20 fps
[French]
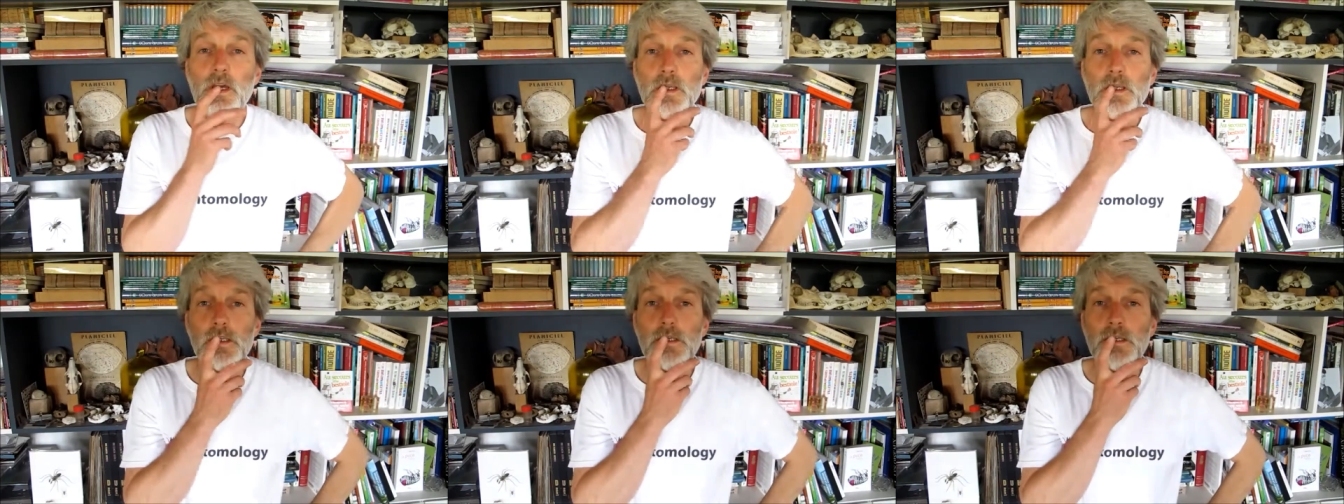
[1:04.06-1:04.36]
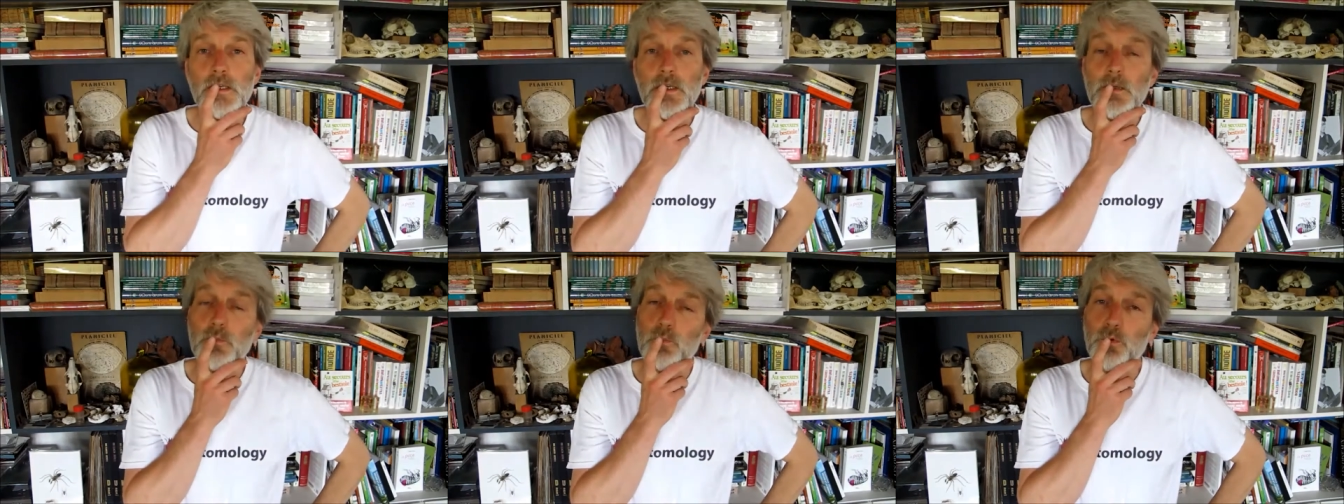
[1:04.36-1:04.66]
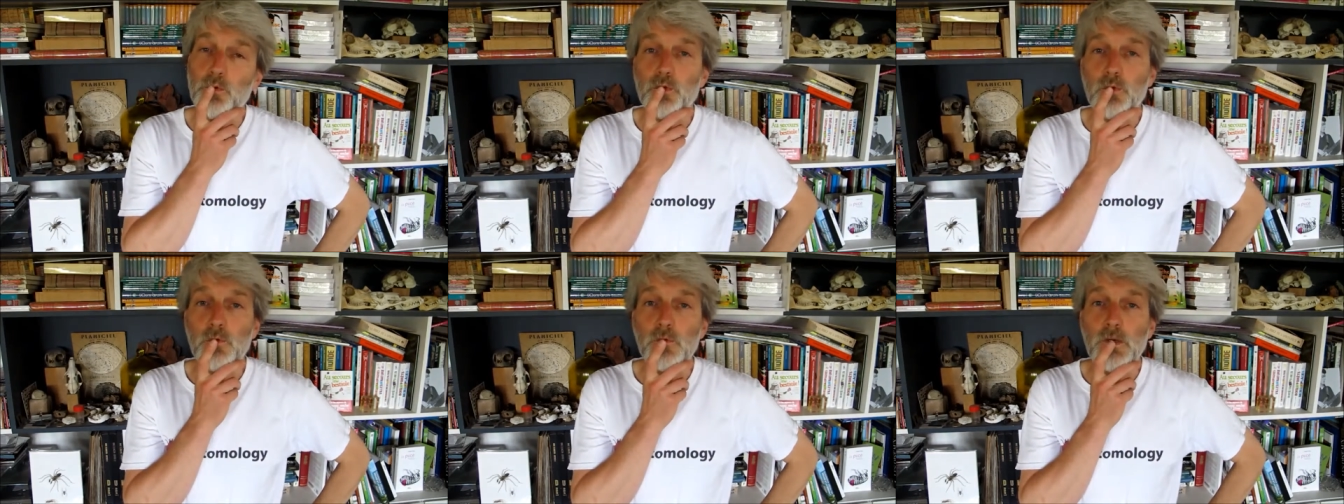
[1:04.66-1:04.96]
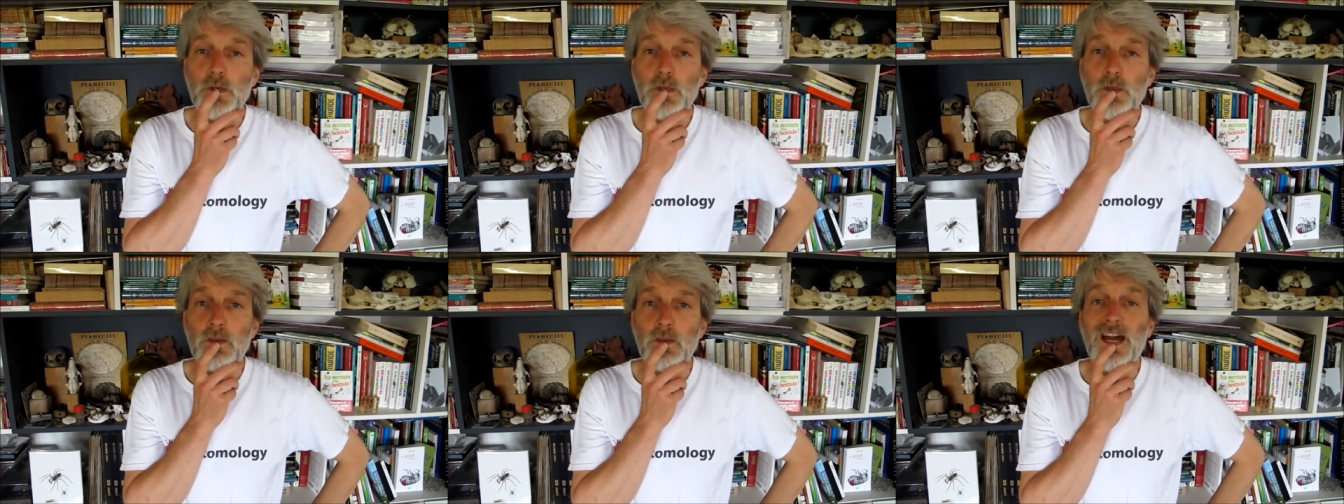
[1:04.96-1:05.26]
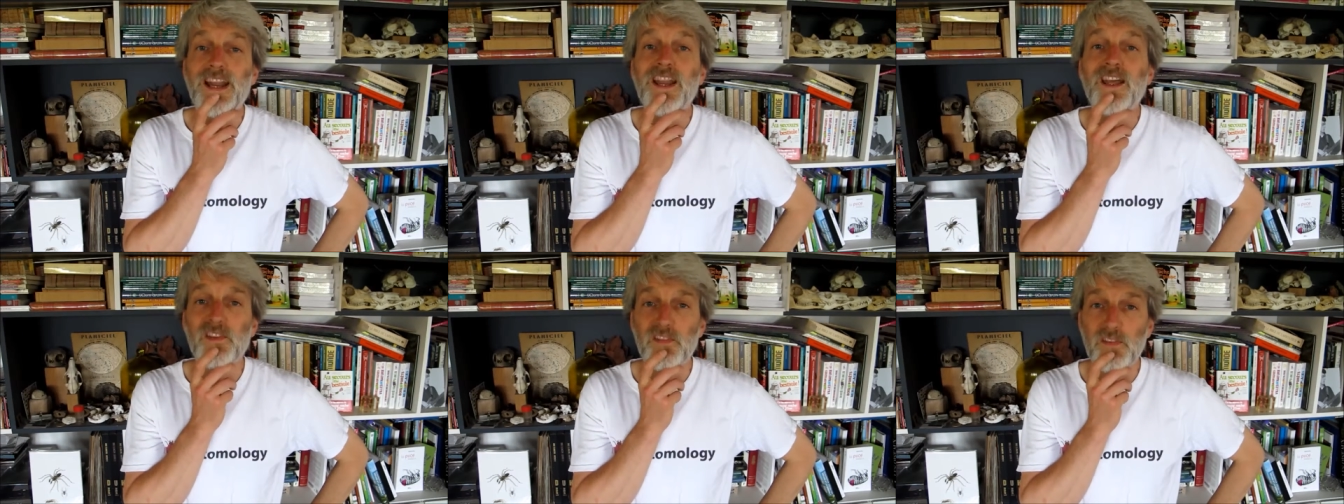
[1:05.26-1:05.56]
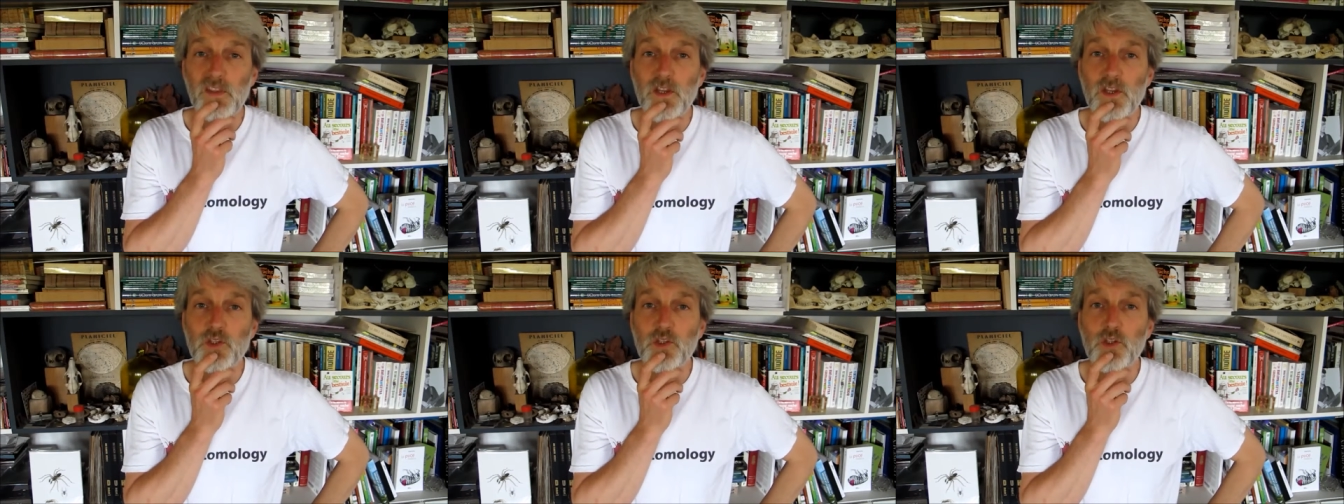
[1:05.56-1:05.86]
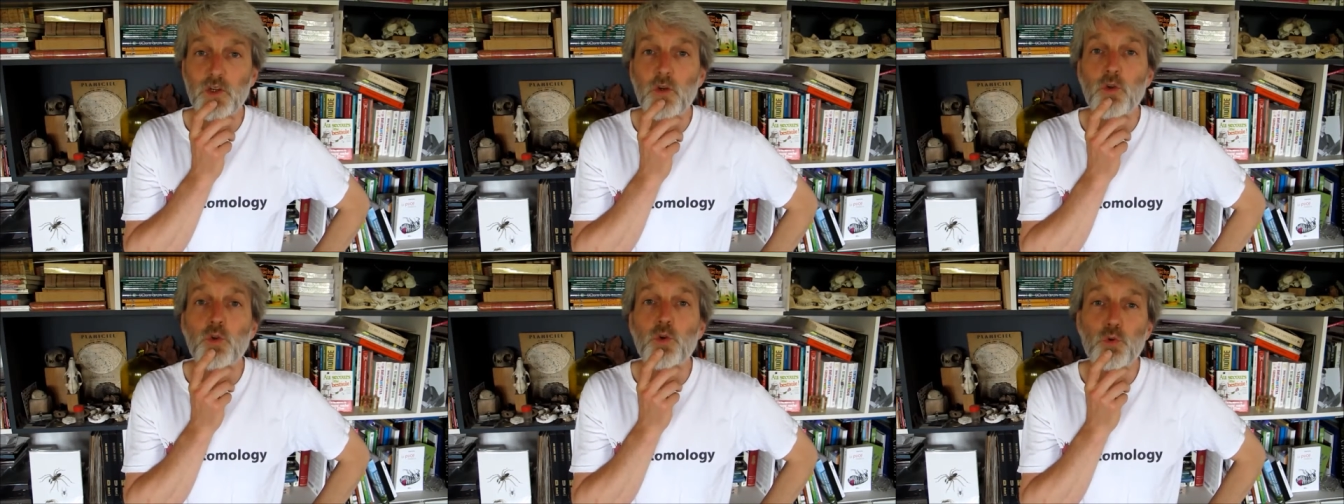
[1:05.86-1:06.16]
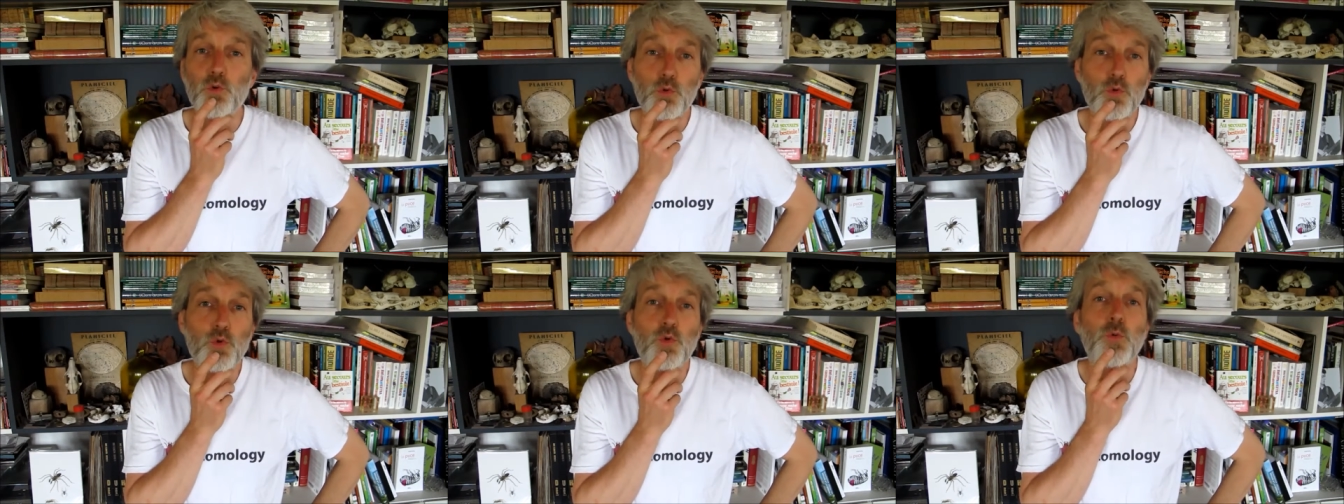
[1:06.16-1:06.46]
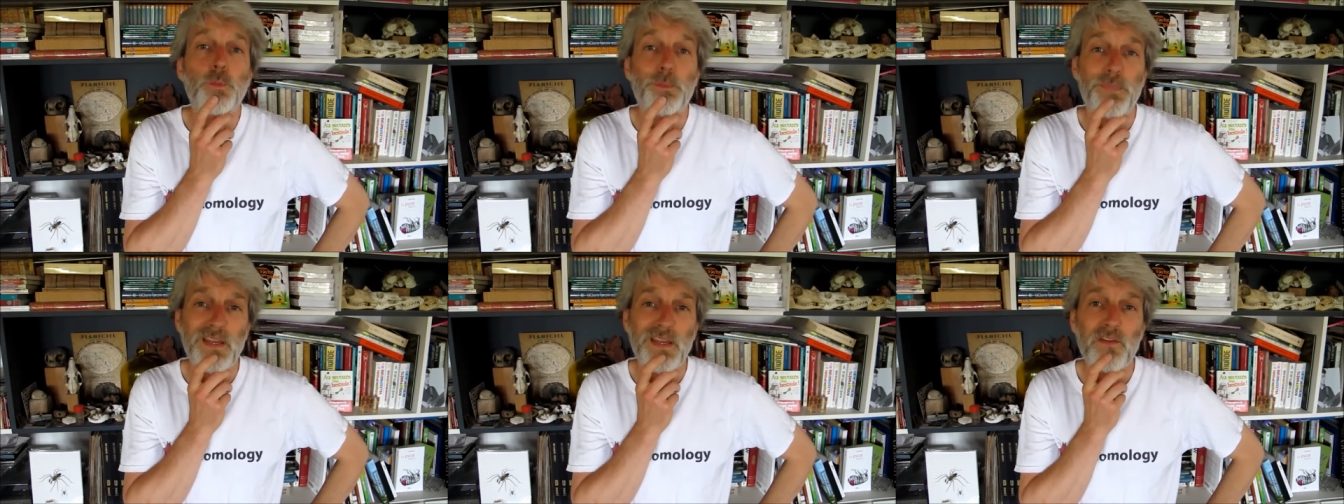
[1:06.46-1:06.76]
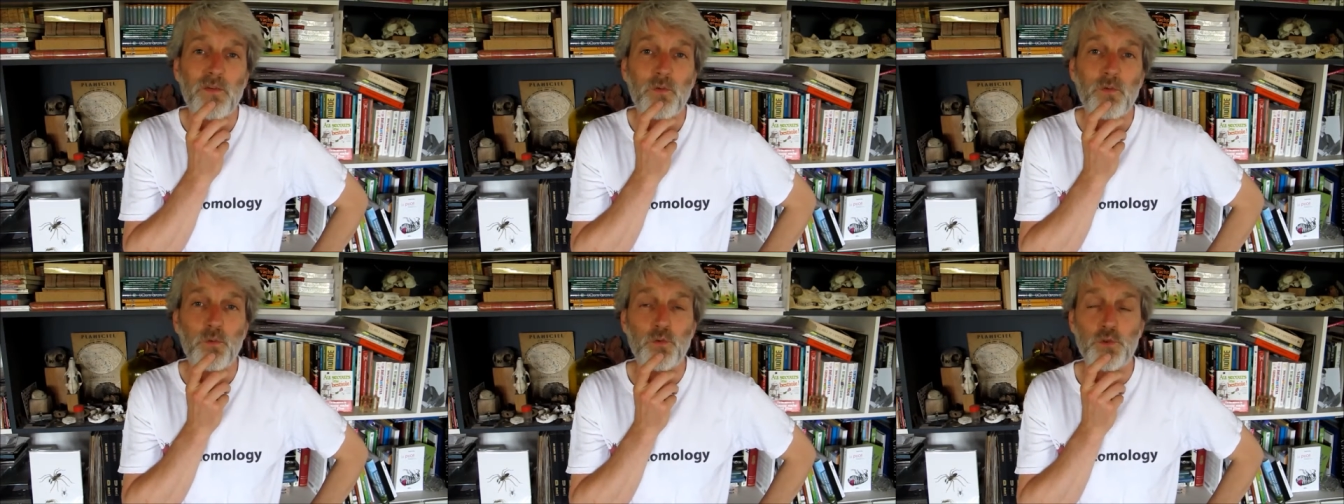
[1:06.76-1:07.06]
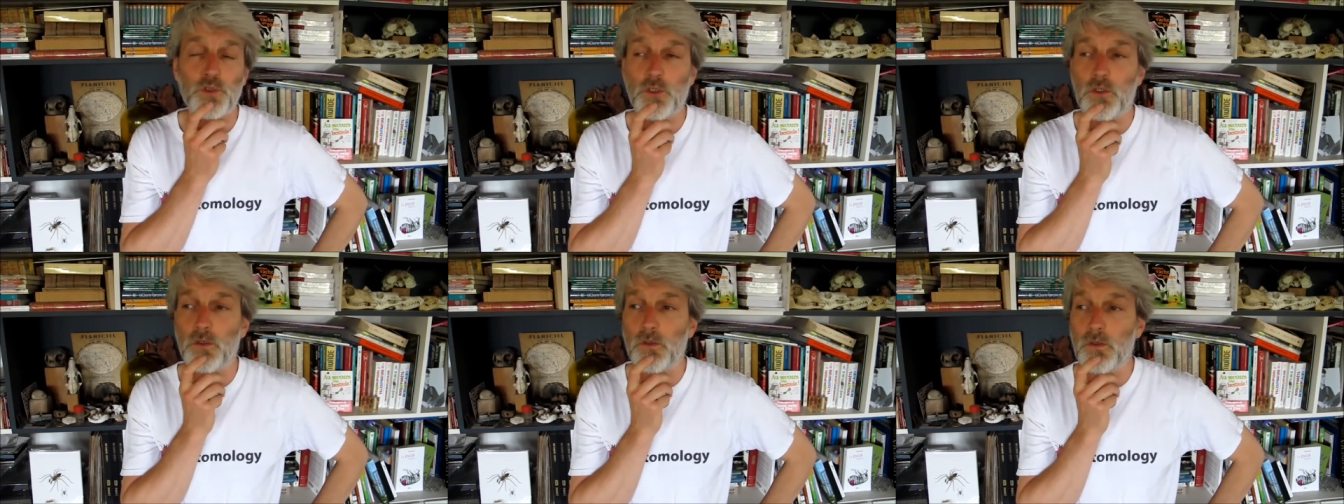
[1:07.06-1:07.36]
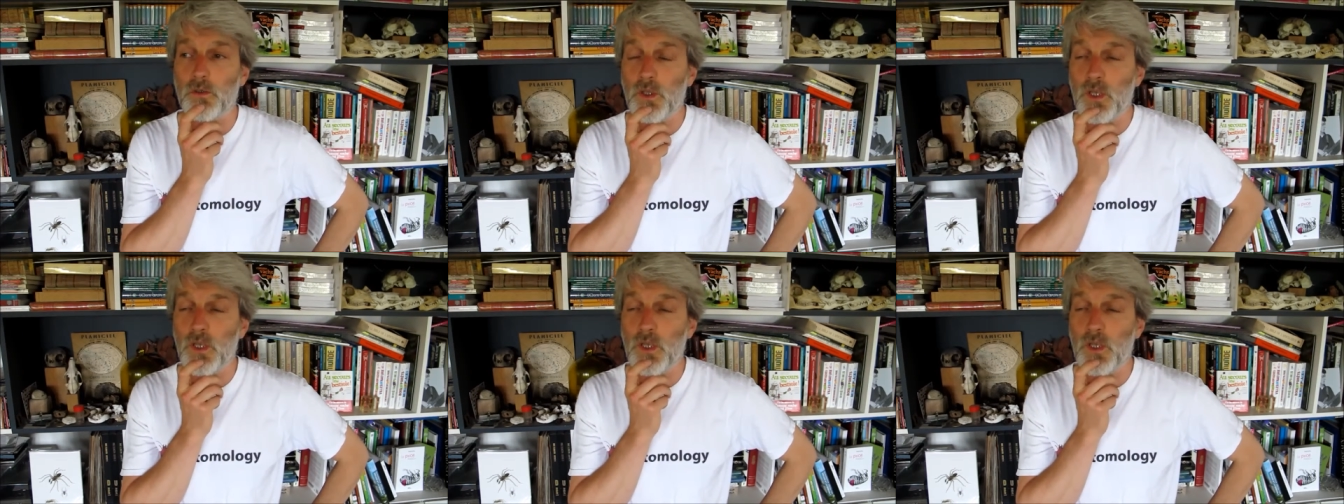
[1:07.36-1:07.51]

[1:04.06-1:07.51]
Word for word: un qui est plutôt vrai. À la Saint-Jean, le coucou perd son chant.